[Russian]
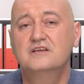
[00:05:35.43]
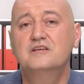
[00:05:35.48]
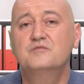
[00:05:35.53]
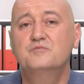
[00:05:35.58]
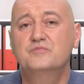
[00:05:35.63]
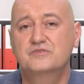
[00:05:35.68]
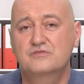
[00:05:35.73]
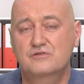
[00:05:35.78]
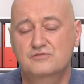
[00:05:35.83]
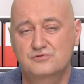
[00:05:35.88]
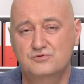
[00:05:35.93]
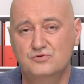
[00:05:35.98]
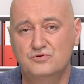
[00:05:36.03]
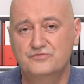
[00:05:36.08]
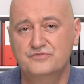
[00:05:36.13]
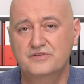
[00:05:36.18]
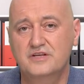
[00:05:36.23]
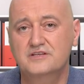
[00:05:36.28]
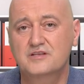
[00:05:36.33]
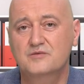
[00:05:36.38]
И,
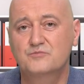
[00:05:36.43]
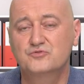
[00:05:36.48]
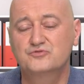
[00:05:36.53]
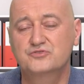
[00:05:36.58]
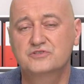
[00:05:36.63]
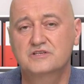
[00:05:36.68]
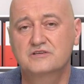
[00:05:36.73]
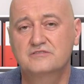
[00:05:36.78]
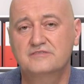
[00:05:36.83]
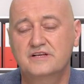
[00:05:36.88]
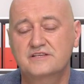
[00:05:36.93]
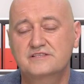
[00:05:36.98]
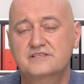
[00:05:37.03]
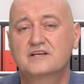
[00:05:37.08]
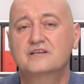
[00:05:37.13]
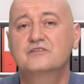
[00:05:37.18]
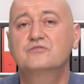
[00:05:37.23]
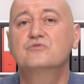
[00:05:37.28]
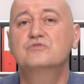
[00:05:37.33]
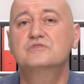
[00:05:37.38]
безусловно, это может
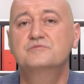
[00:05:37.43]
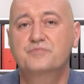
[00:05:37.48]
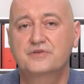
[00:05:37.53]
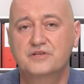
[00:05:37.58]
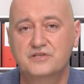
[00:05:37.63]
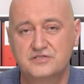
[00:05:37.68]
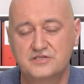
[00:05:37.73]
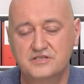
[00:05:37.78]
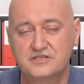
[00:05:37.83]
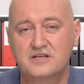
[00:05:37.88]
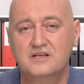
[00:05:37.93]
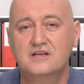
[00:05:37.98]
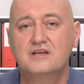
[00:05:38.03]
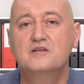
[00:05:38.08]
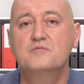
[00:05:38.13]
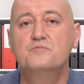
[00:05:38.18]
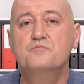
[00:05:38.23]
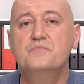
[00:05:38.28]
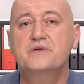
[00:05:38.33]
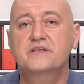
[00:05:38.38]
являться одной из причин
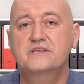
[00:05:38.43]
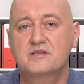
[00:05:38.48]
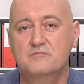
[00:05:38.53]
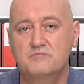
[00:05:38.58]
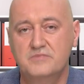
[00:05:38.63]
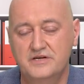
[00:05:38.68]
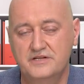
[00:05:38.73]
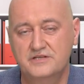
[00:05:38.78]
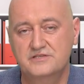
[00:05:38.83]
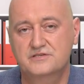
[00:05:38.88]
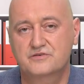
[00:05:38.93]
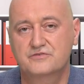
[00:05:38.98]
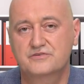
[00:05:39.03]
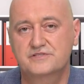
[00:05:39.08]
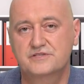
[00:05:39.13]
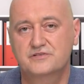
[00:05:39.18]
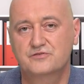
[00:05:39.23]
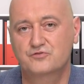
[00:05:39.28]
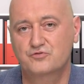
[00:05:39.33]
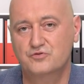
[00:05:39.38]

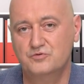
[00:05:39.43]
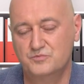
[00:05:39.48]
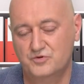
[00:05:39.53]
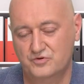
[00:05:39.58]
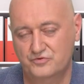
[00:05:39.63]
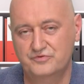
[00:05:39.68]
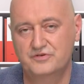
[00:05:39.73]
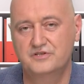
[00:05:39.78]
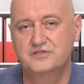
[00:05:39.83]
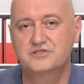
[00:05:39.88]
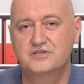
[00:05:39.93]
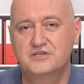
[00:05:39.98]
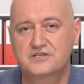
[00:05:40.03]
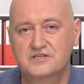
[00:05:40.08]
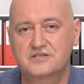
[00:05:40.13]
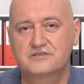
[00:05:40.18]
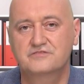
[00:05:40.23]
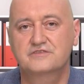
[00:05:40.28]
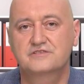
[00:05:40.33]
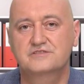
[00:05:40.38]
метаболического синдрома
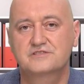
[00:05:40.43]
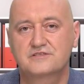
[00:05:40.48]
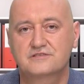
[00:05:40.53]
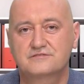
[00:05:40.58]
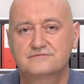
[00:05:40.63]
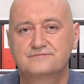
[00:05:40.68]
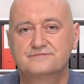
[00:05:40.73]
увеличения веса.